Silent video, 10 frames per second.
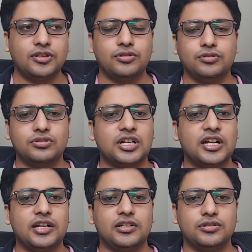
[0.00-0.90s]
तो
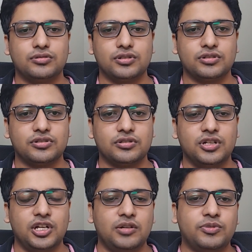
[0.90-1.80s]
दूसरा रूट जो
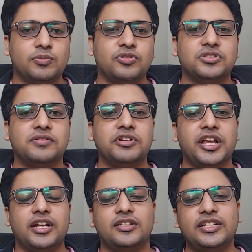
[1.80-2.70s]
प्रोपोज है वो
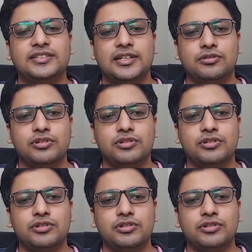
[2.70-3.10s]
ये है तीसरा